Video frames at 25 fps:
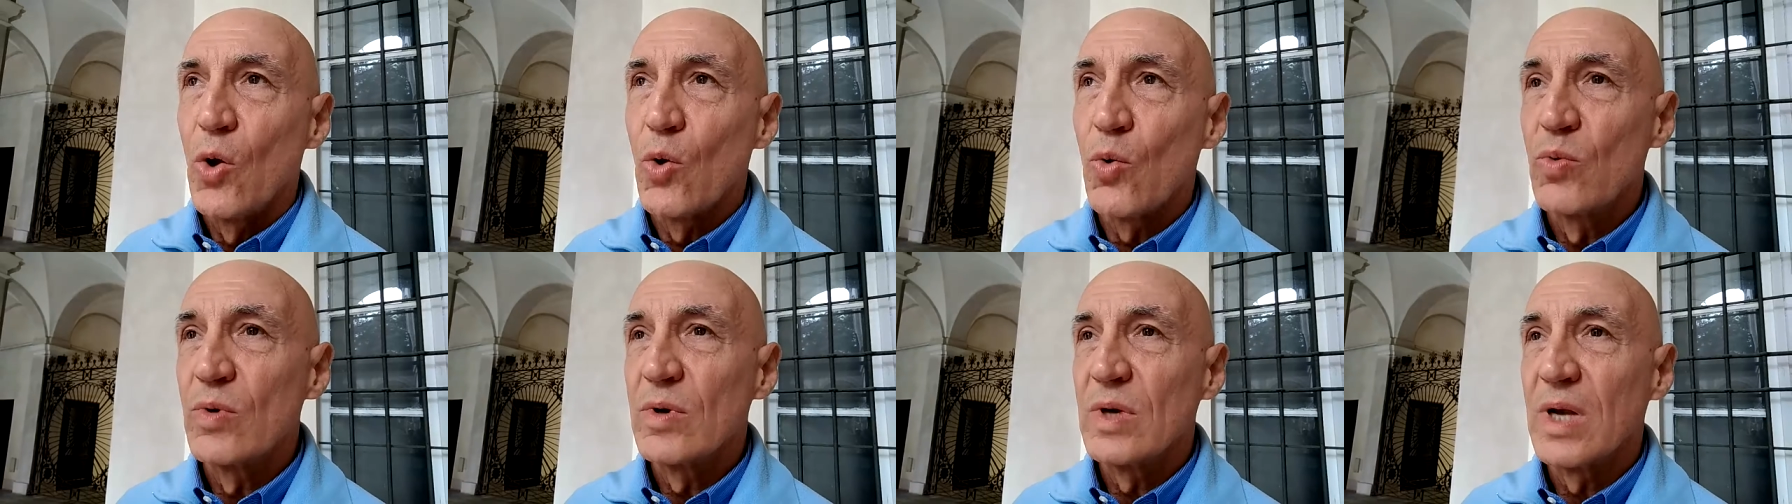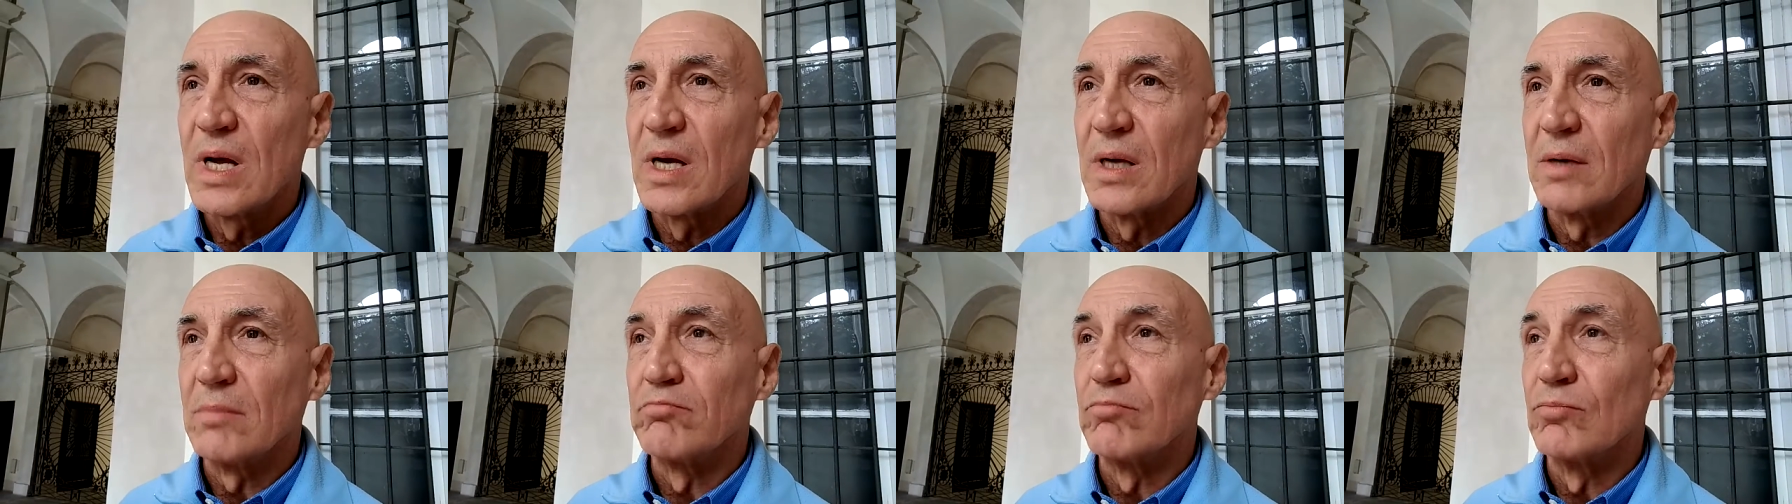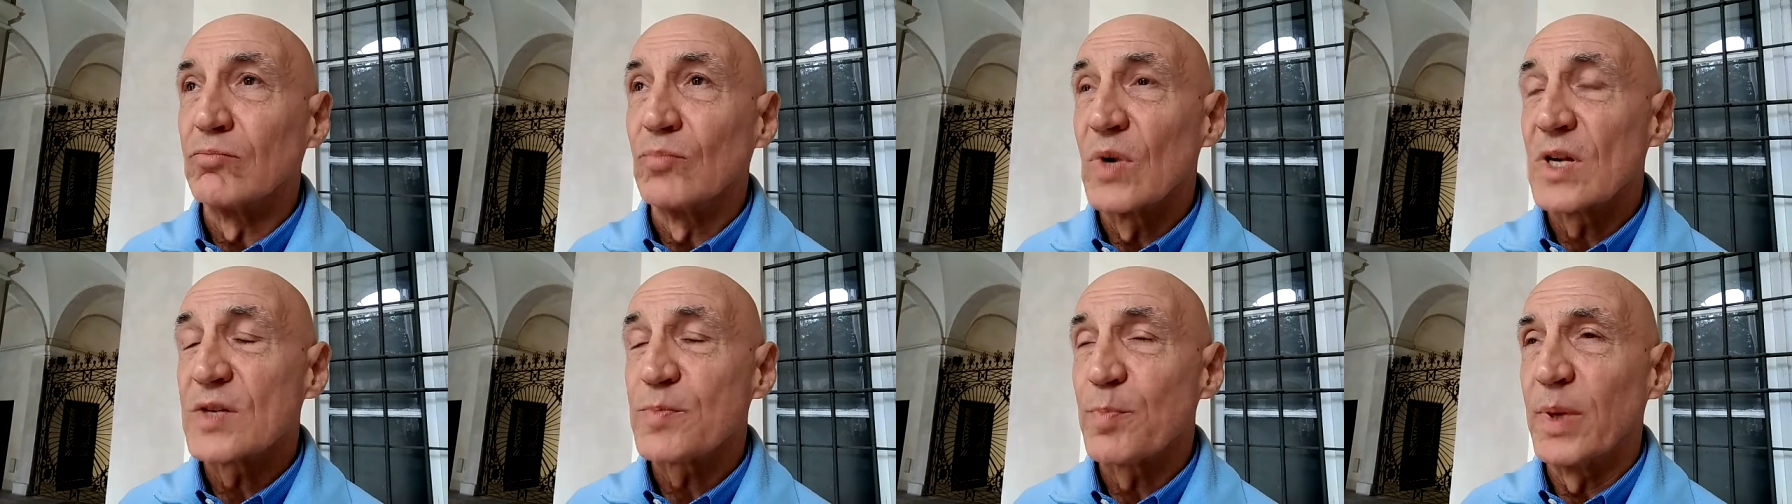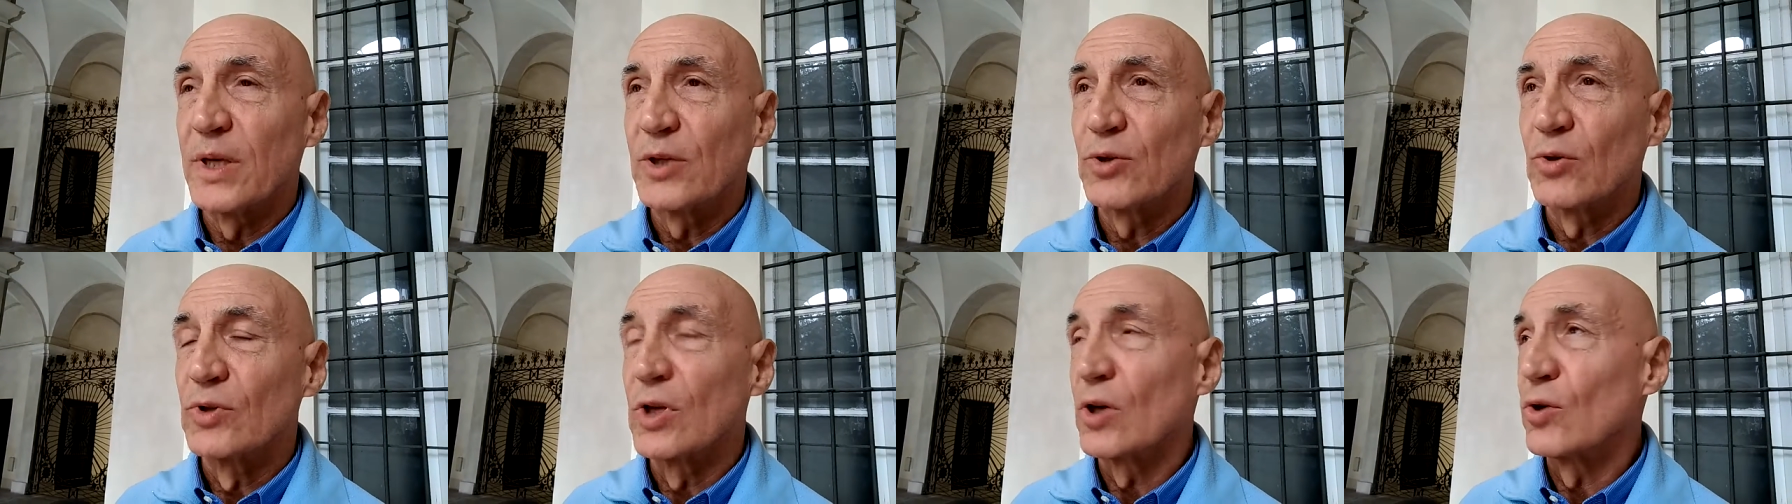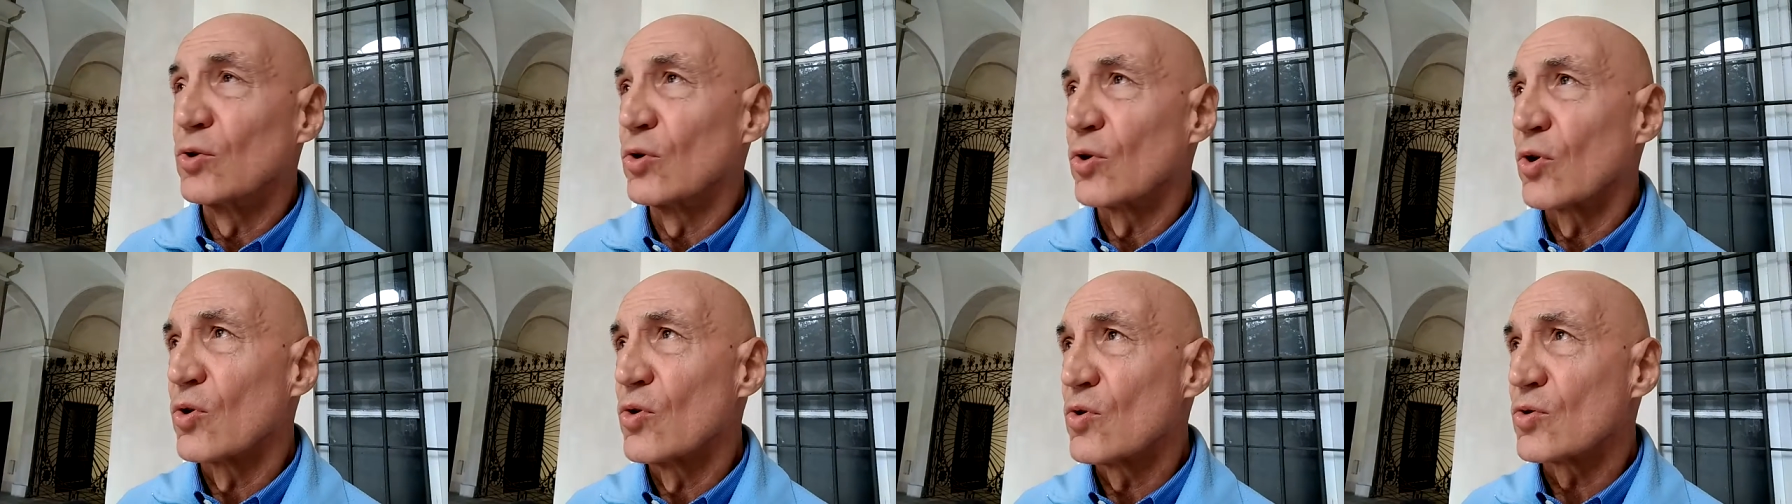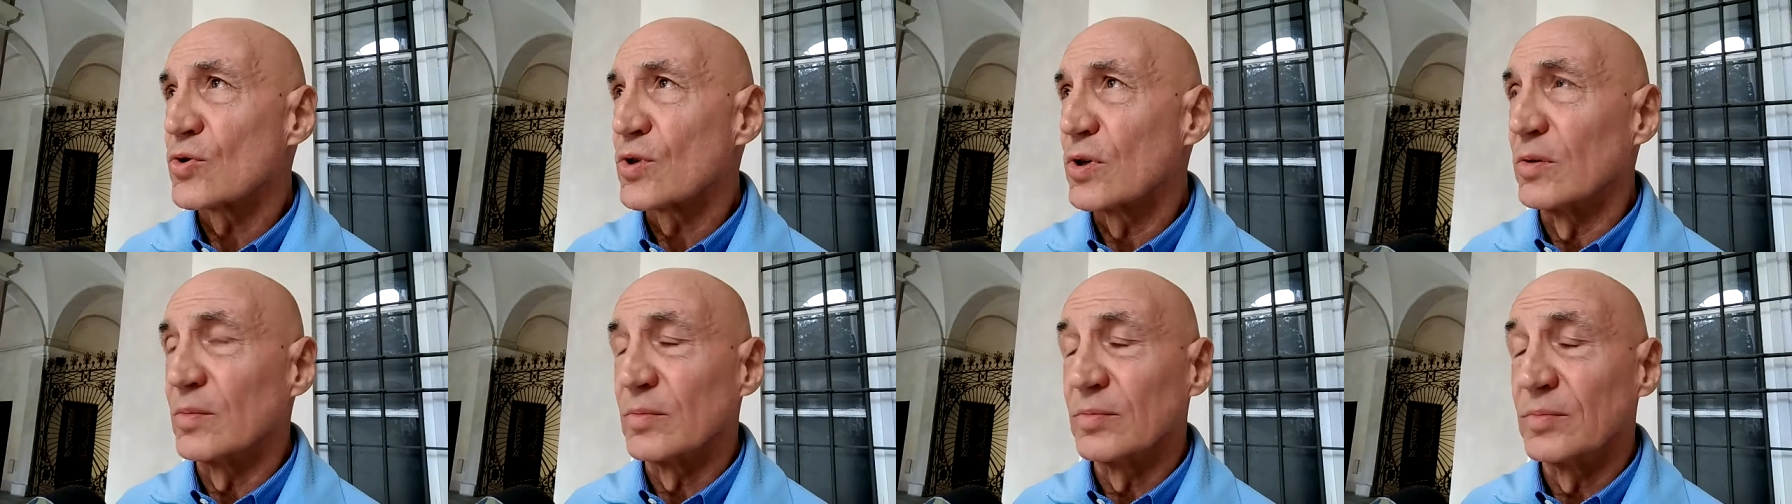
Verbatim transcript: una, un aspetto decoroso,